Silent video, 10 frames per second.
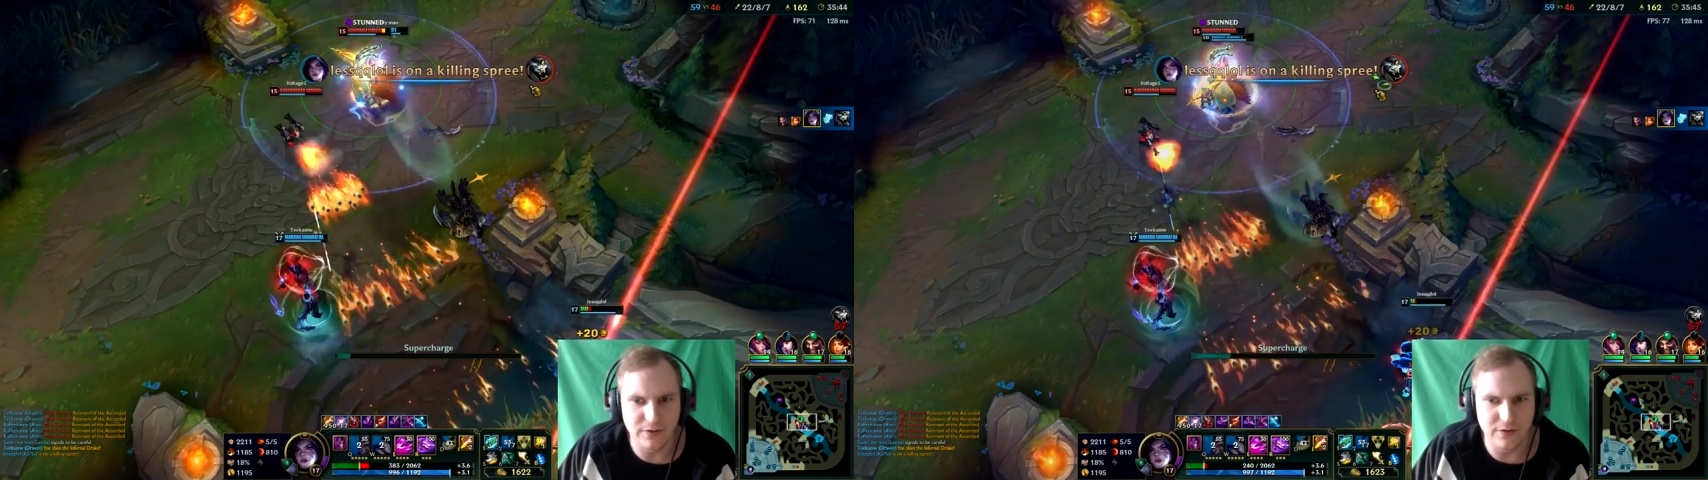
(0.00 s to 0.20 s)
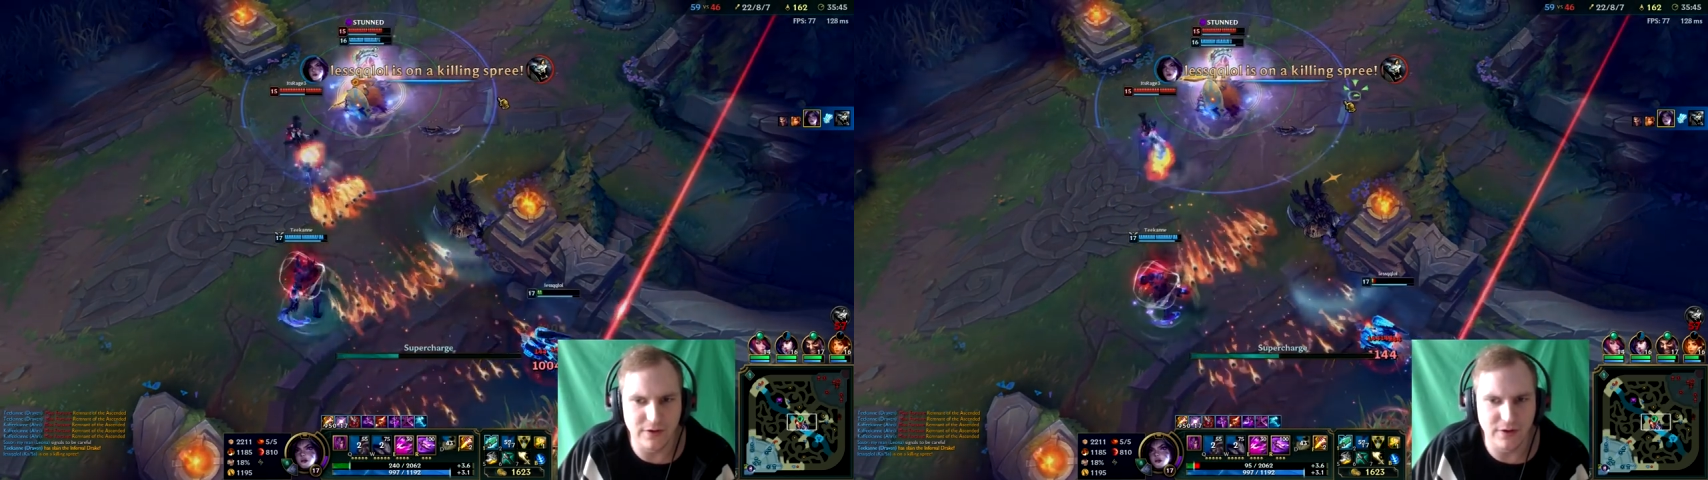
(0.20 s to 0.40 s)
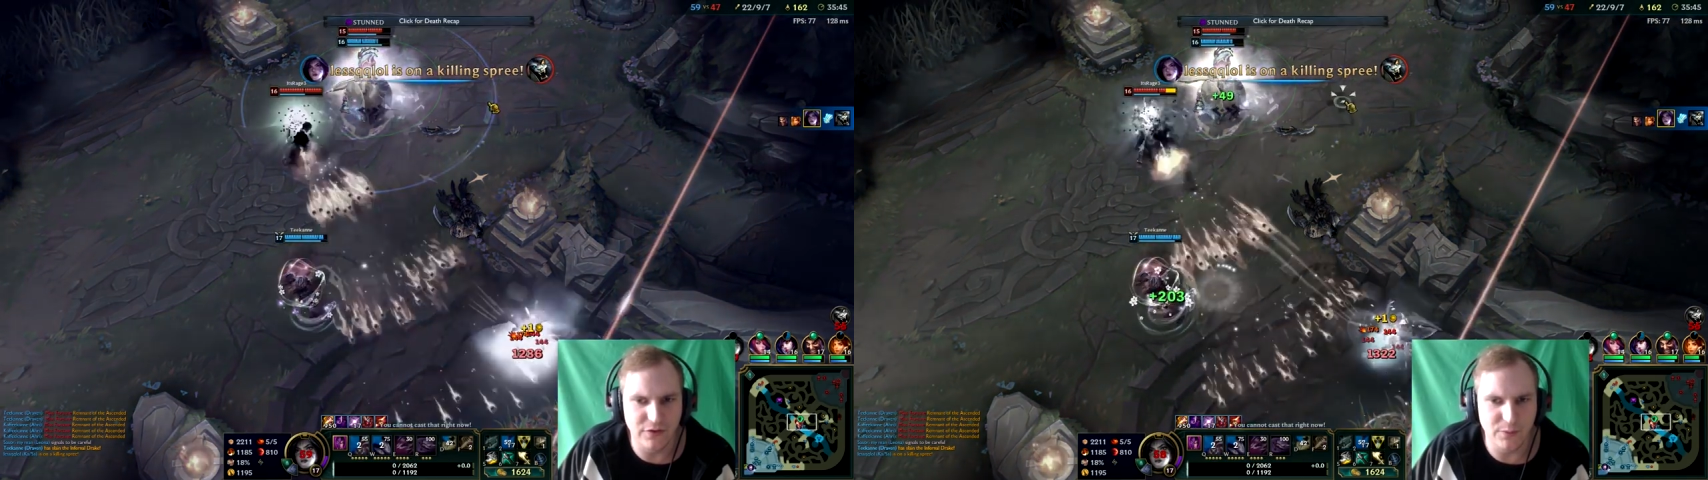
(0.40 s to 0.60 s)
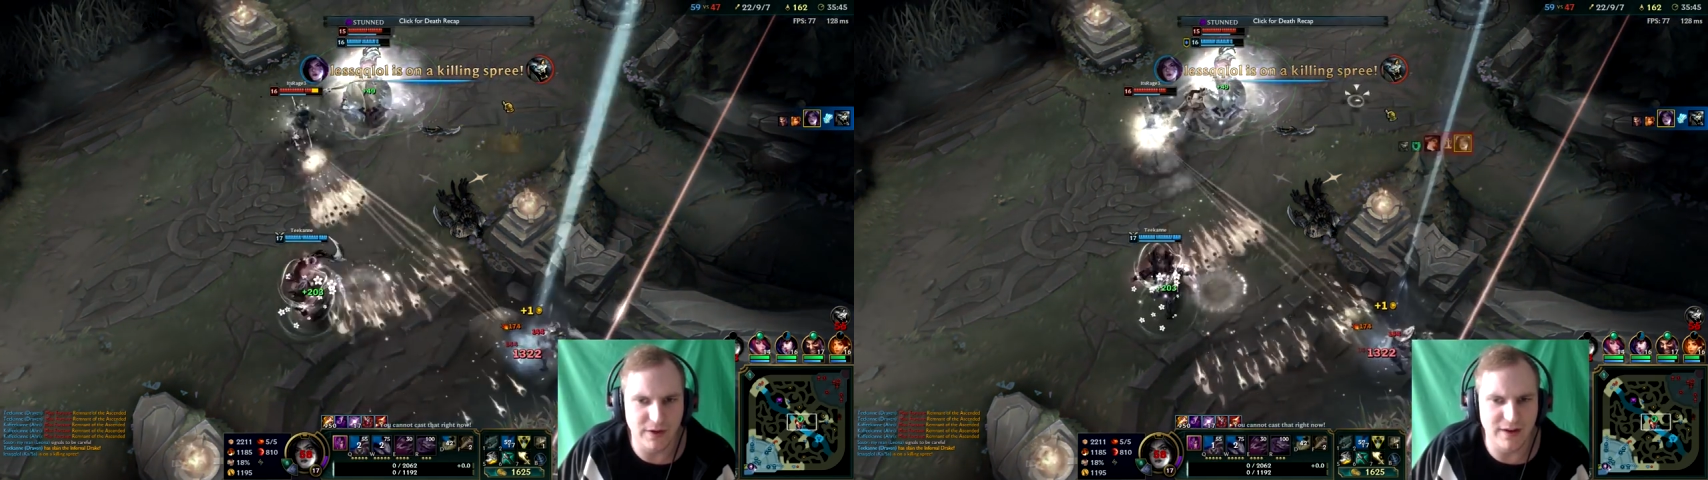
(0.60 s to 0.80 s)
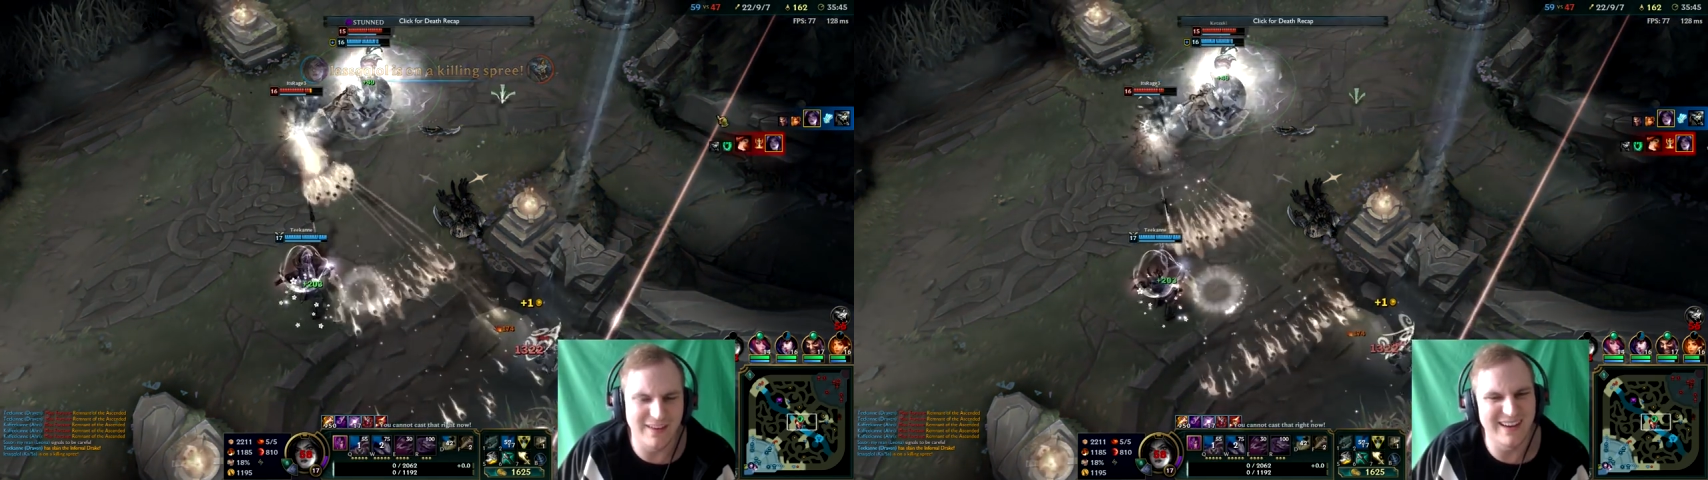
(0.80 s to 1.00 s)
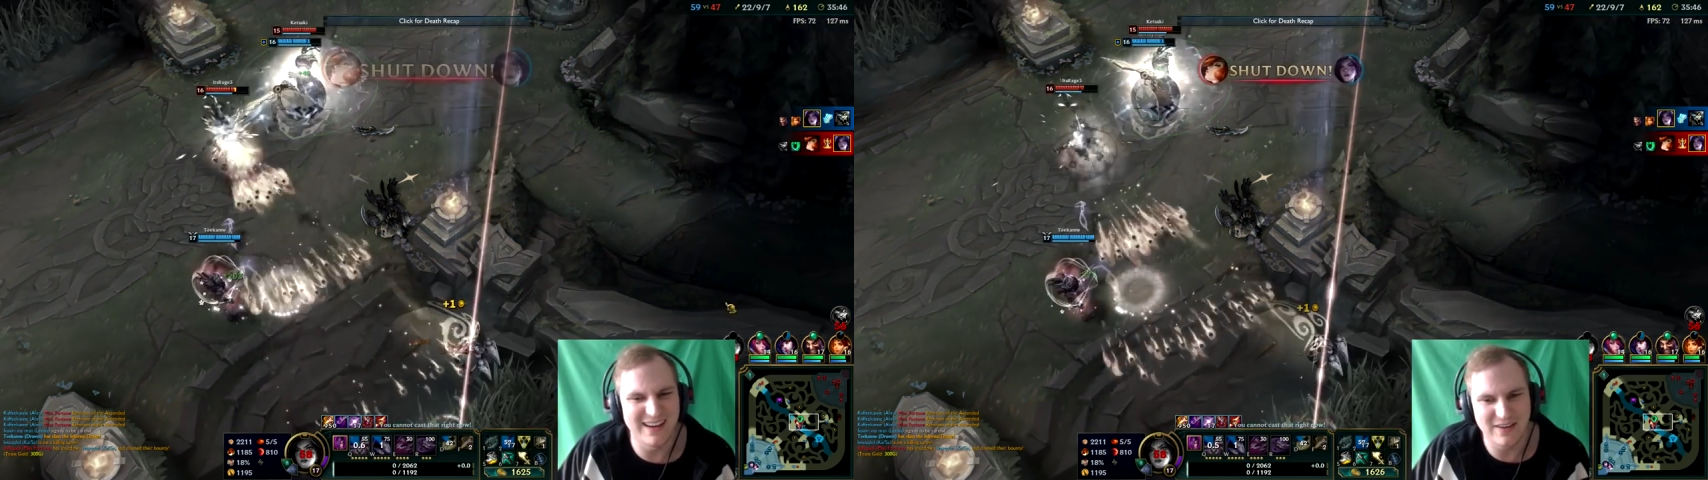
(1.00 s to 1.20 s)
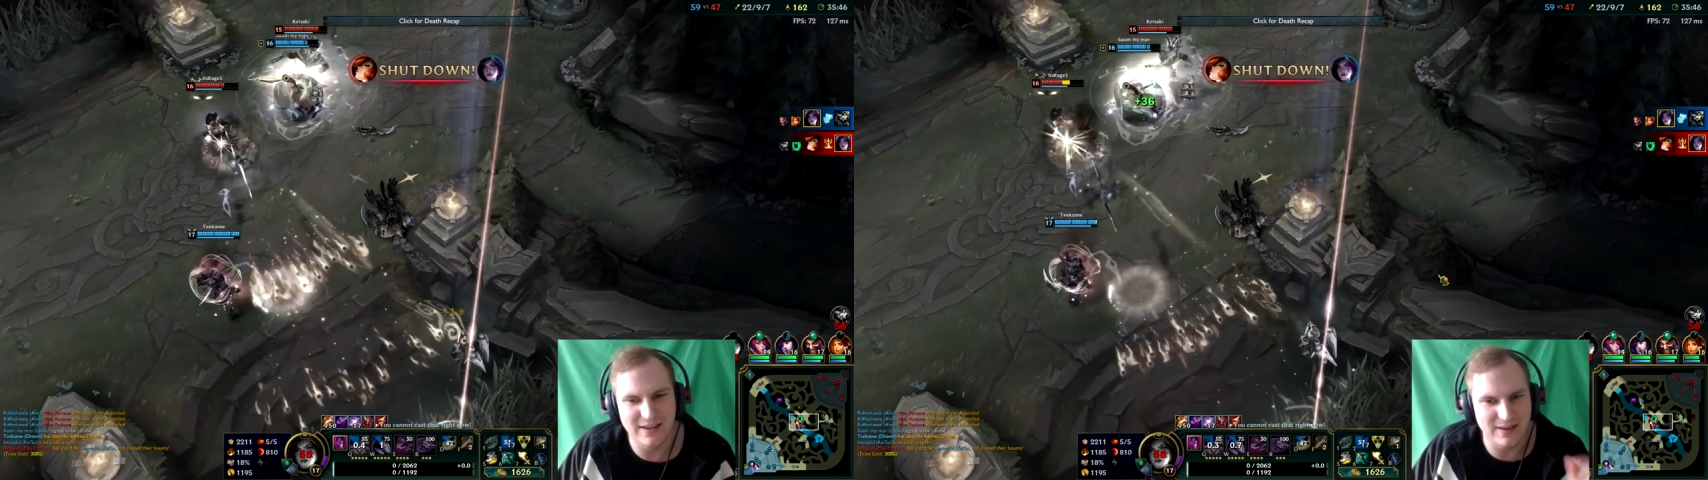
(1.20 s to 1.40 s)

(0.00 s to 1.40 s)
noch. Super. Ah, okay.